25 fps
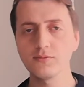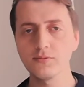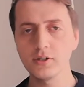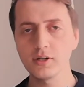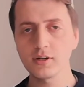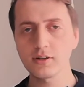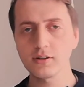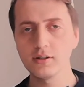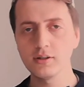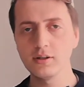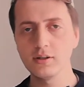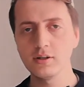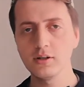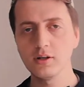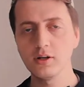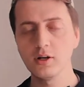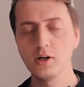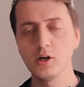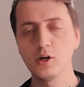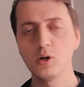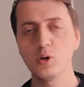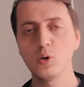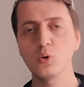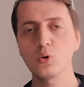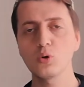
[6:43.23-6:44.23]
farklı,
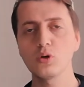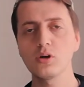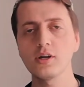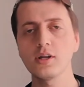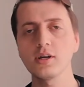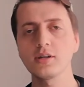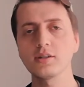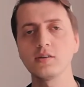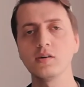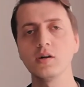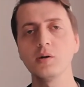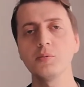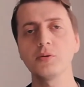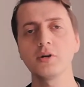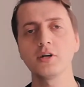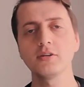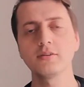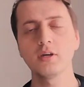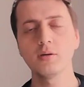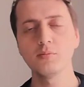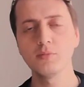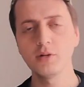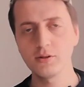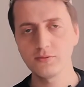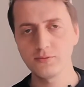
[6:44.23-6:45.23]
okuyarak sevap
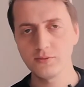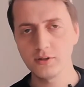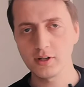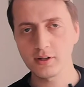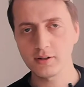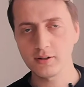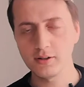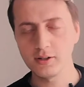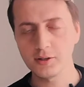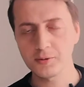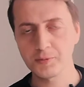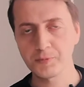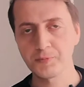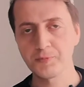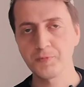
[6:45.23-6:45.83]
kazanmak farklı.